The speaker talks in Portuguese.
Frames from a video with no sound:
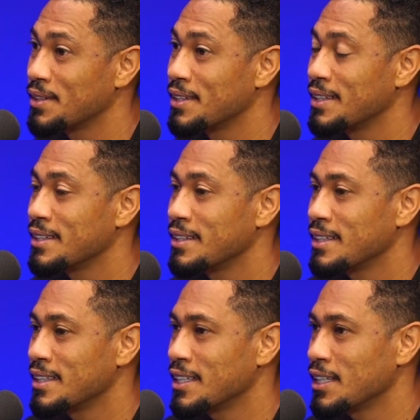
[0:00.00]
Hum.
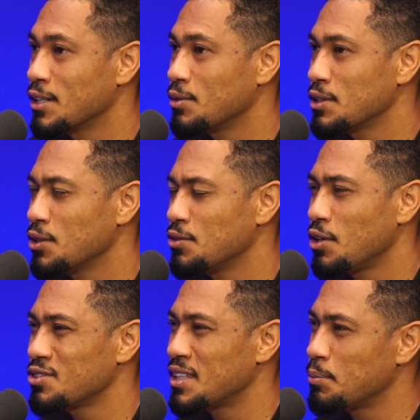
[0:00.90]
E quando eu
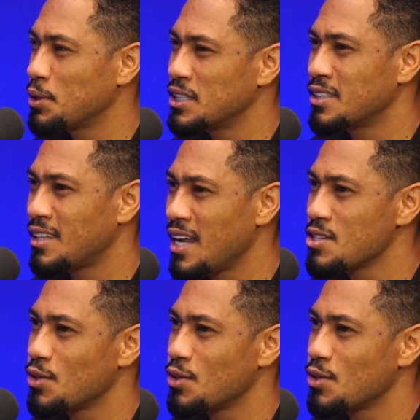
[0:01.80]
volto, depois de três,